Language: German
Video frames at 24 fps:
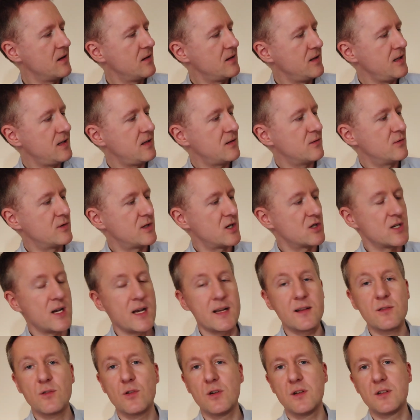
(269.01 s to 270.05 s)
nicht
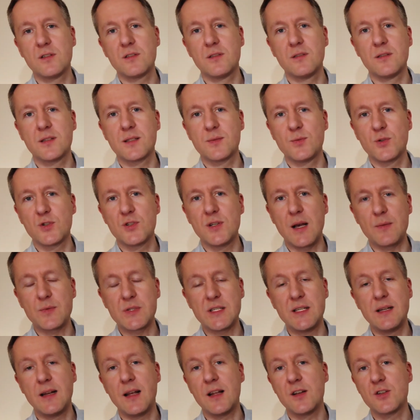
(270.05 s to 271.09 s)
unterscheiden konnte zwischen
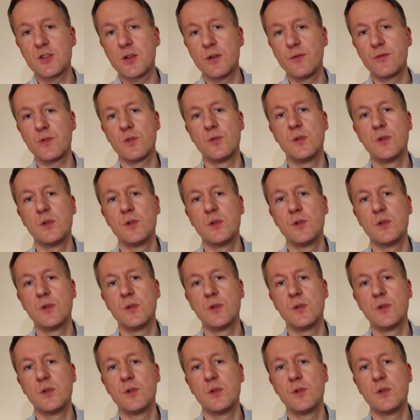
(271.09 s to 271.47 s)
Absenderanschrift